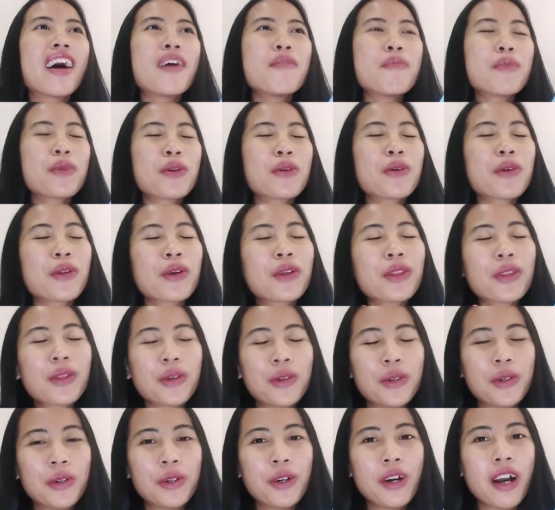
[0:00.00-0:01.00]

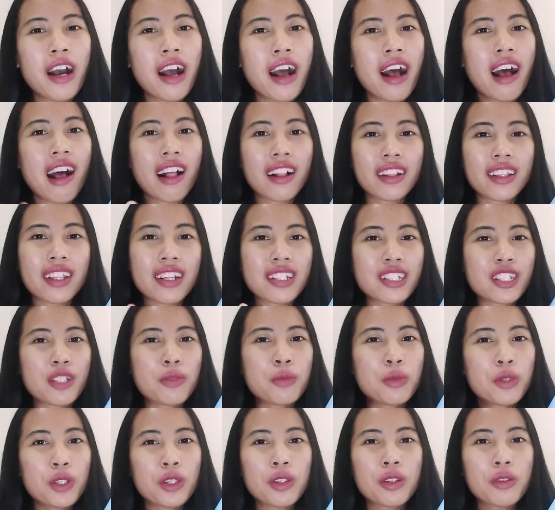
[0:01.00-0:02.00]
menurutku hal
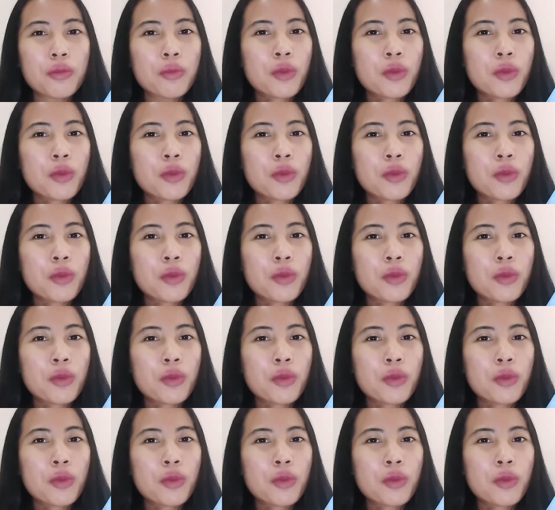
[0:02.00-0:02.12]
tersebut